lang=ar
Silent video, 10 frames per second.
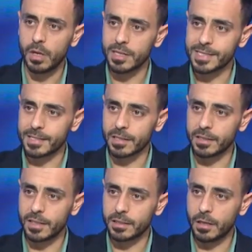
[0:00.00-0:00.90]

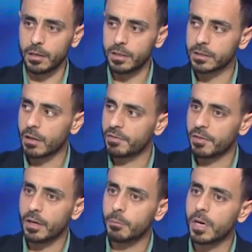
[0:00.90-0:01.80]
استردادها
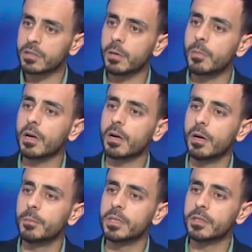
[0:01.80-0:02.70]
لدفع ما تبقى
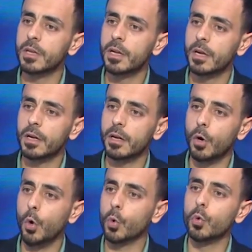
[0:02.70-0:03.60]
من آه،
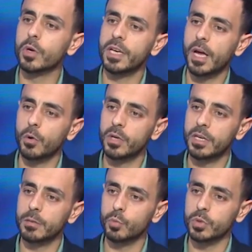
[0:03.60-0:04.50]
حقوق لهؤلاء
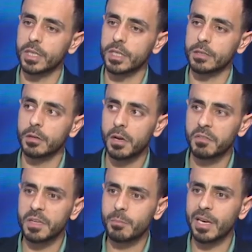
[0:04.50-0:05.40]
المودعين صح.
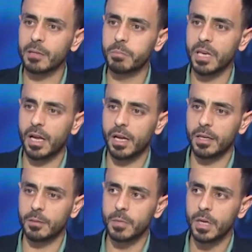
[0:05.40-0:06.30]
في بلد
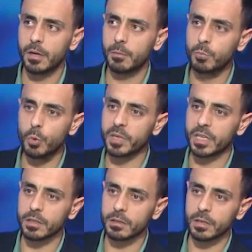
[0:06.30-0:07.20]
بالعالم
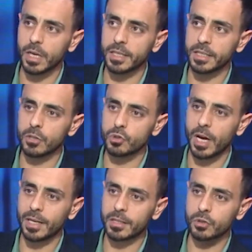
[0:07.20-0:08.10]
ممكن يعني يلجا
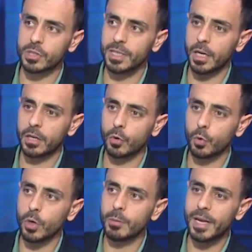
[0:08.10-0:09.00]
على تشليح
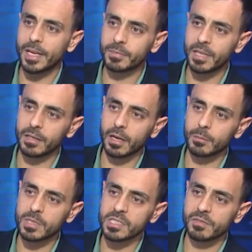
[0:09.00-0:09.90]
كل ما يمتلك
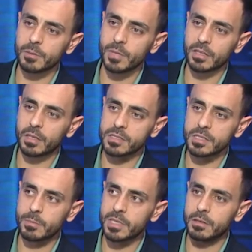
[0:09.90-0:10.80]
المصرف المركزي
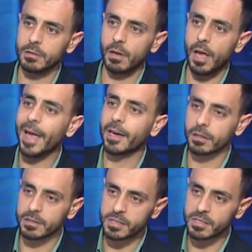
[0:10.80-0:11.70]
من اخر
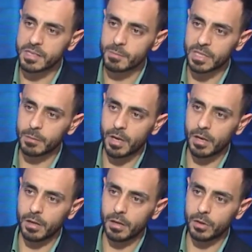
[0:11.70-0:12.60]
رصاصه مثل ما
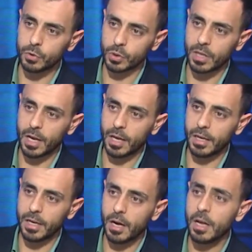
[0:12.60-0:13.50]
آه، يطلق
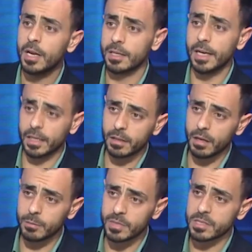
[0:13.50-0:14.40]
عليها لاعطاء
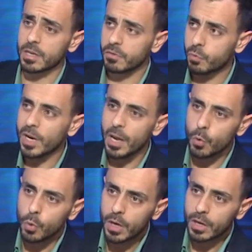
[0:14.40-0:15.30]
المصارف ولو
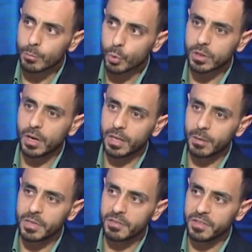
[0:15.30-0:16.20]

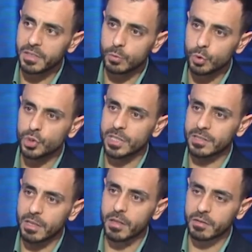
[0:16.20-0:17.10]
المطالبه في وجهه
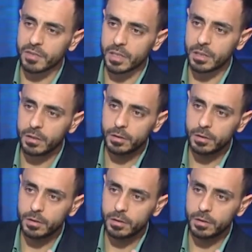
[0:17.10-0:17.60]
نظر فيها